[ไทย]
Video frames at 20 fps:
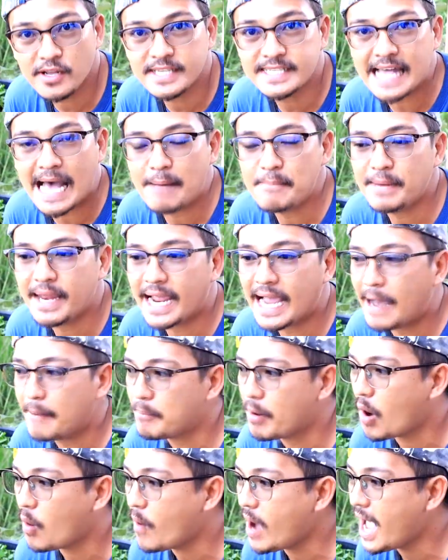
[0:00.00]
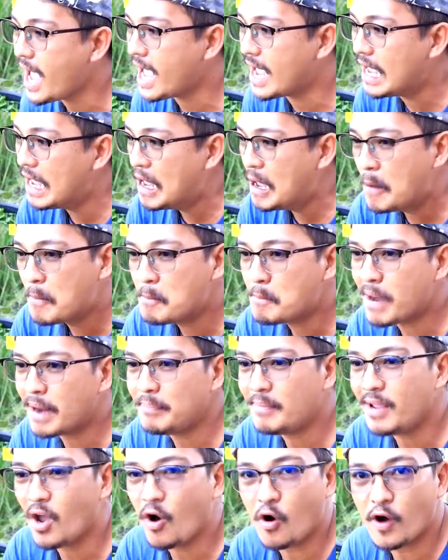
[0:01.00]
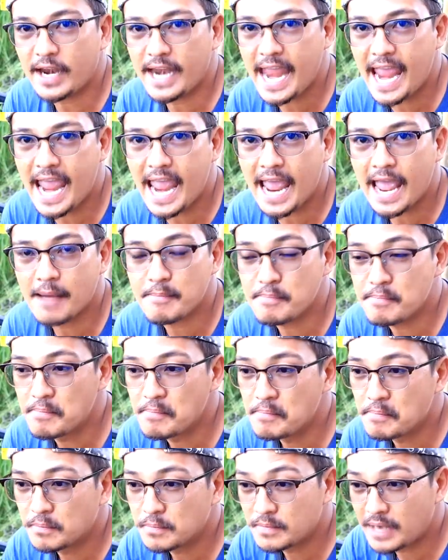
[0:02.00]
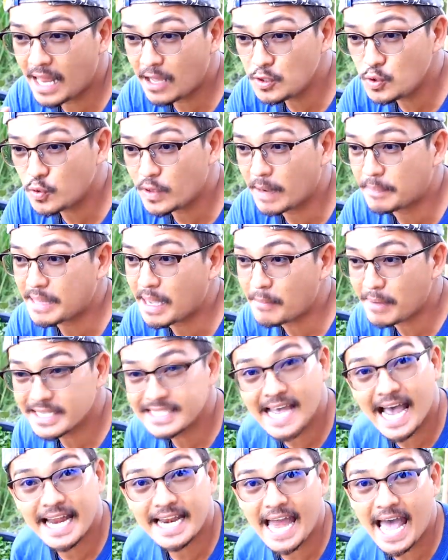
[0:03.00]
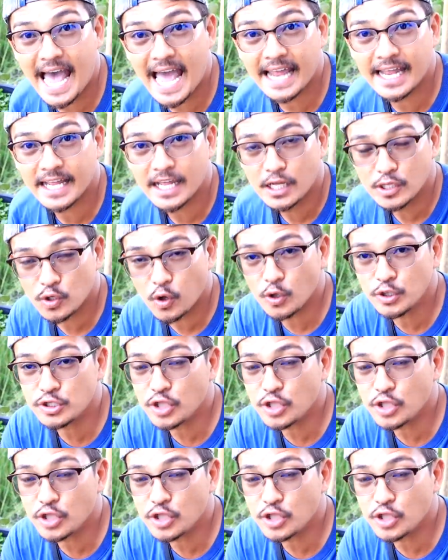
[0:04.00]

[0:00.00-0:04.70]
มีด้วยซ้ำนะครับเพราะว่ามันไม่อ่อนแอแล้วอยู่กับธรรมชาติได้ ท